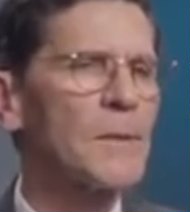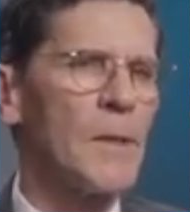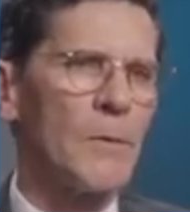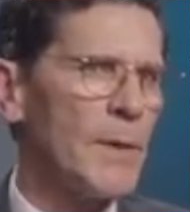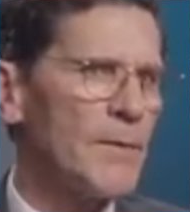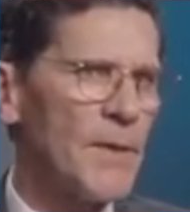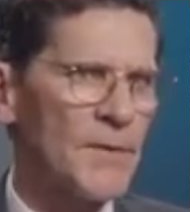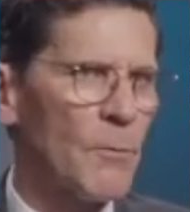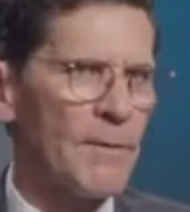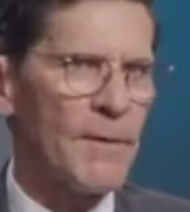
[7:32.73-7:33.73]
mira, mira,
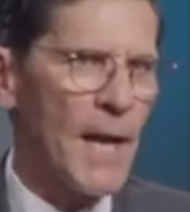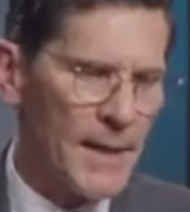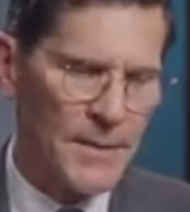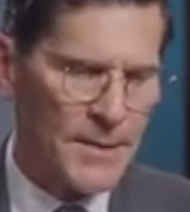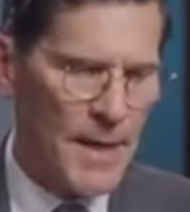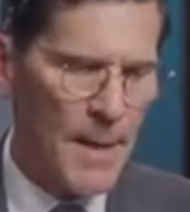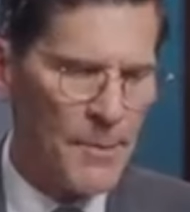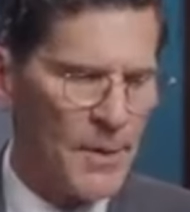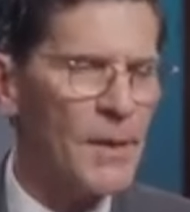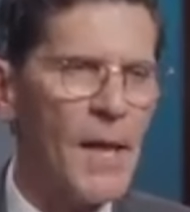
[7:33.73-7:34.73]
mira, tenemos que
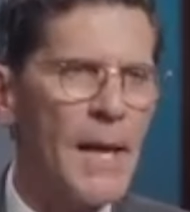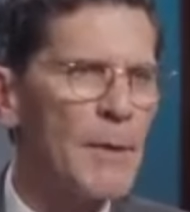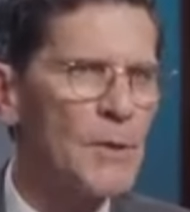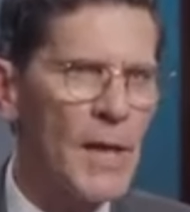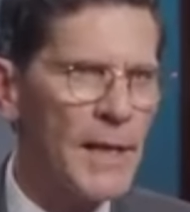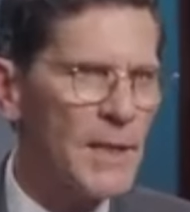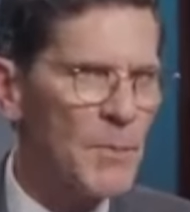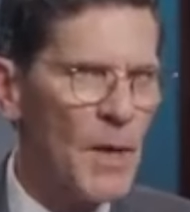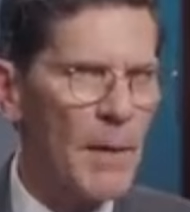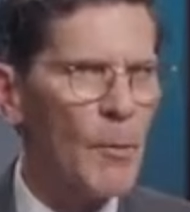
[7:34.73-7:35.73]
detener el problema del
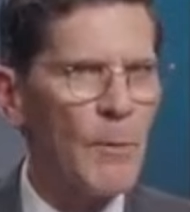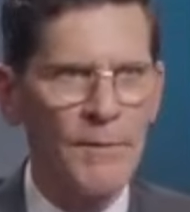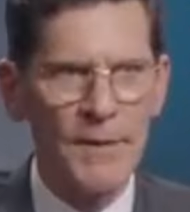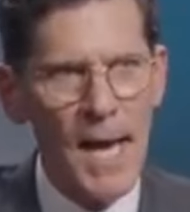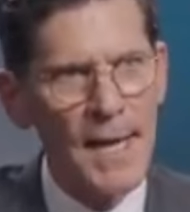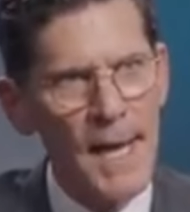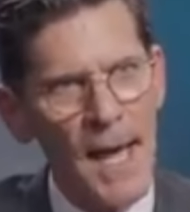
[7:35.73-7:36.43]
cambio climático.